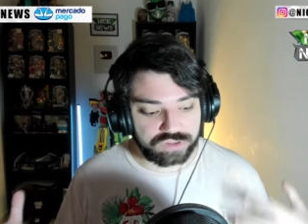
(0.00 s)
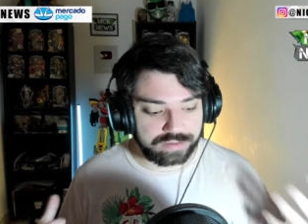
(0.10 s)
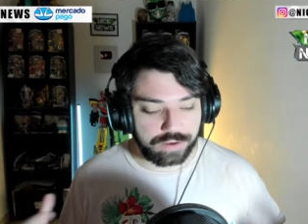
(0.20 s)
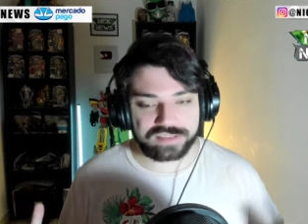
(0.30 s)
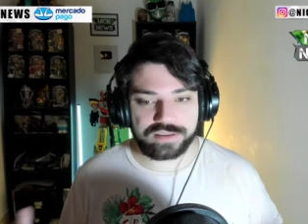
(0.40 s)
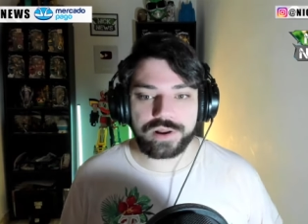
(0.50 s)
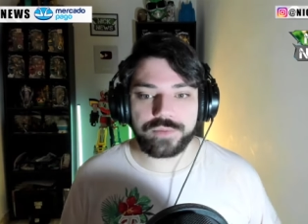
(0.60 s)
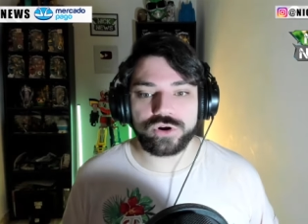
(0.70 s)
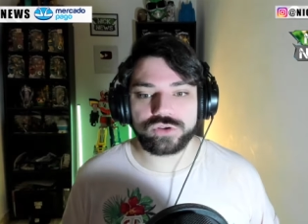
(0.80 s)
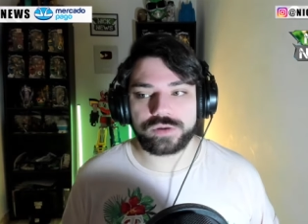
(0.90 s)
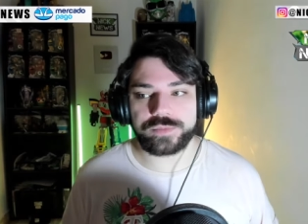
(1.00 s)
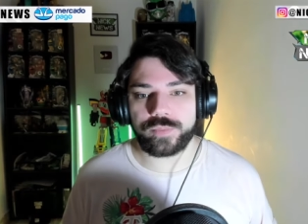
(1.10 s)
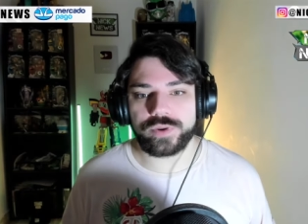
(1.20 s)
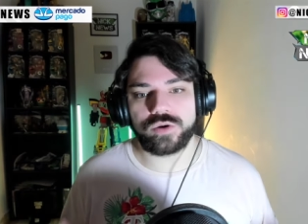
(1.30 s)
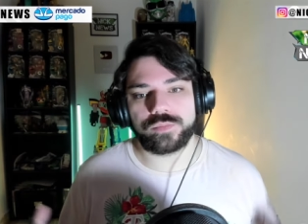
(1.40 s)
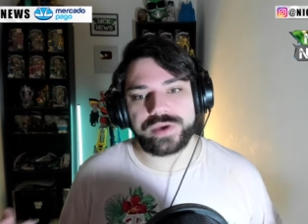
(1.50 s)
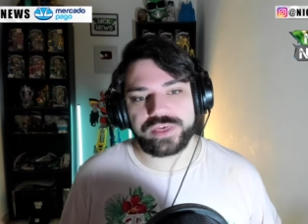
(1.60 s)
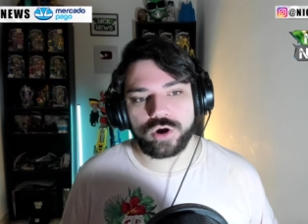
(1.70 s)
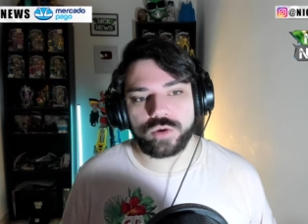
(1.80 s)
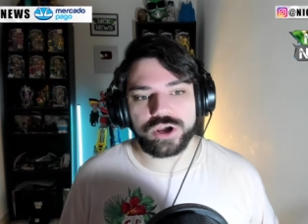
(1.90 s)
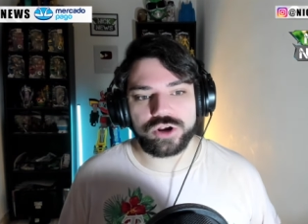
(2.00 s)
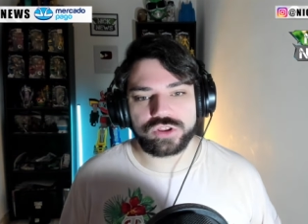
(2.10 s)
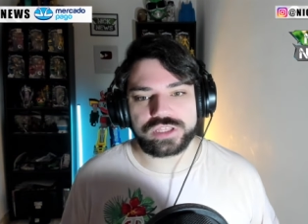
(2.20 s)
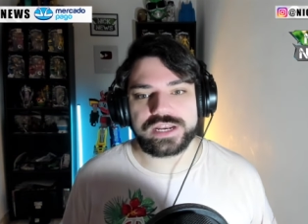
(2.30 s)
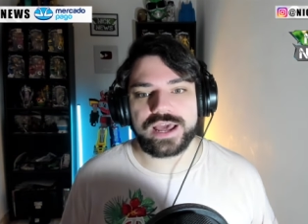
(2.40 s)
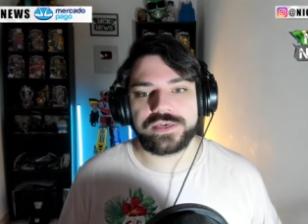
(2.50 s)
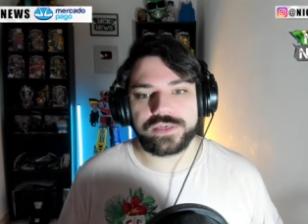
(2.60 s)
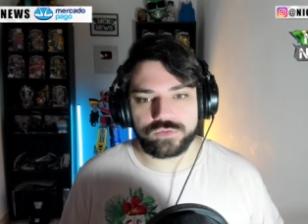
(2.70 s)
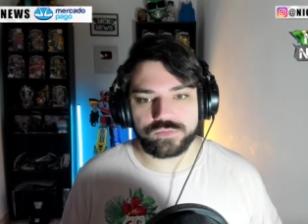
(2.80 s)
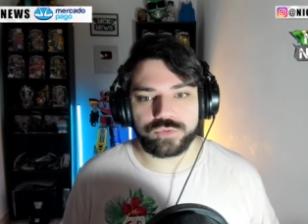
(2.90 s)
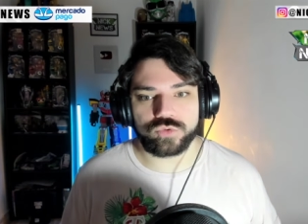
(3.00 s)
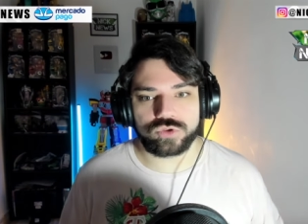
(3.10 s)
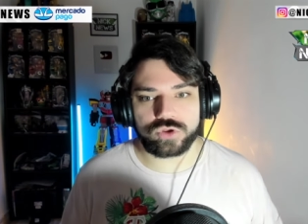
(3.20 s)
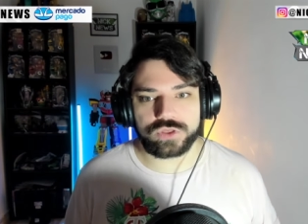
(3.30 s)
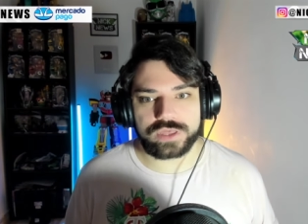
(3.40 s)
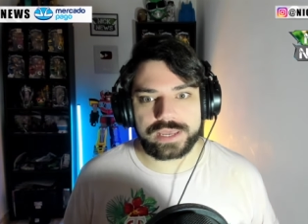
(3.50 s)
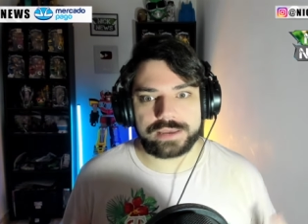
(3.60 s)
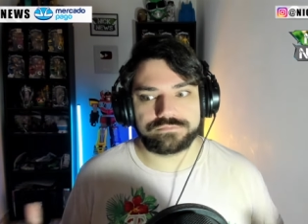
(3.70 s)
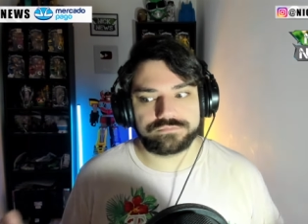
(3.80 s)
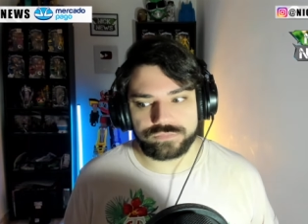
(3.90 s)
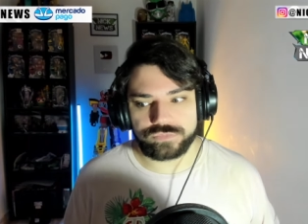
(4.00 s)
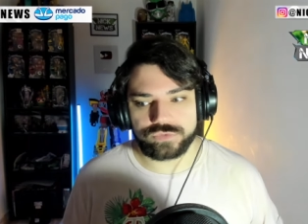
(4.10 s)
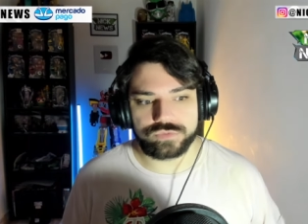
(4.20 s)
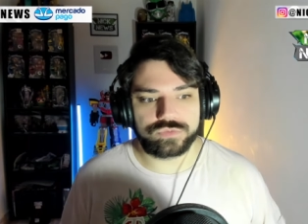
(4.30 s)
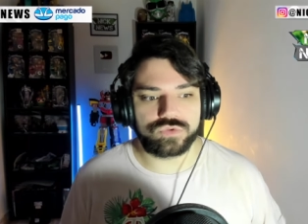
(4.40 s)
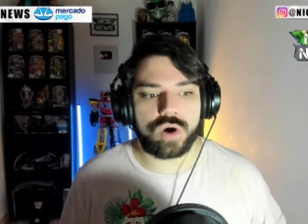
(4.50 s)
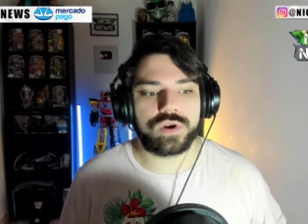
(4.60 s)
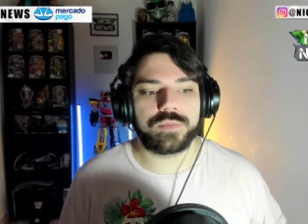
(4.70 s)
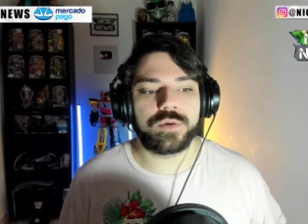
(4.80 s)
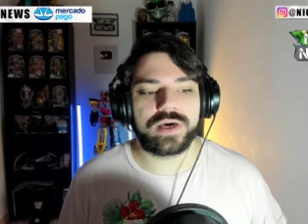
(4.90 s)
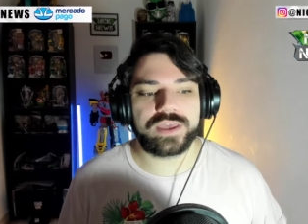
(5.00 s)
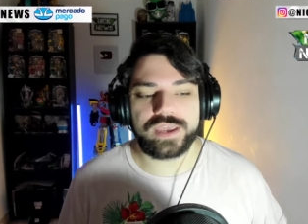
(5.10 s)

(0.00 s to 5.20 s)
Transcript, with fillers: si se habla, se habla en buenos términos, pero medio como que lo tira desde un punto de mm, no hablemos más de